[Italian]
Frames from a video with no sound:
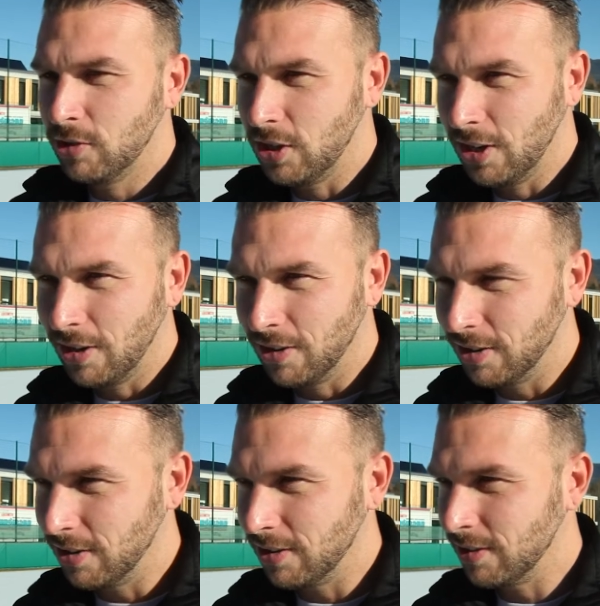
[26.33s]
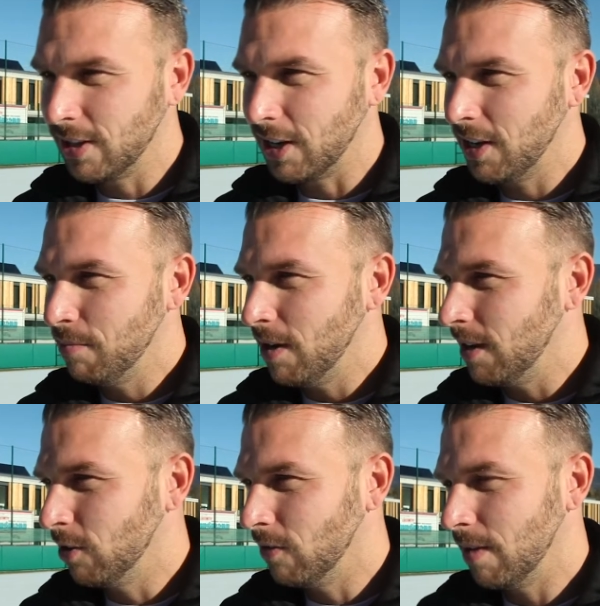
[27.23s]
ciclo terribile
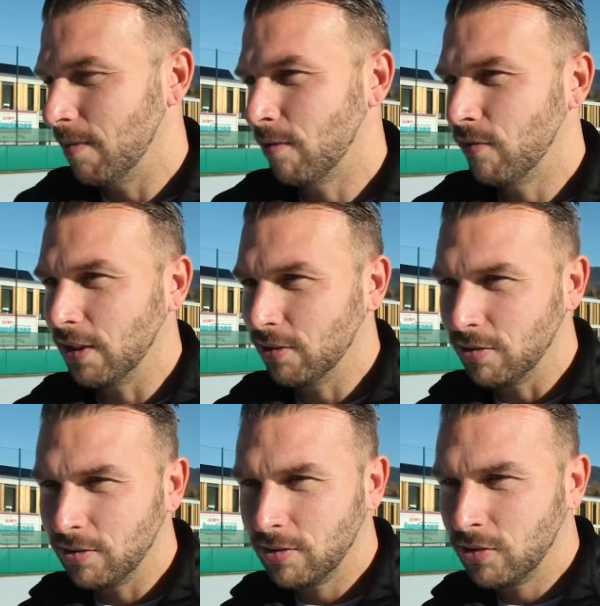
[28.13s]
dove abbiamo fatto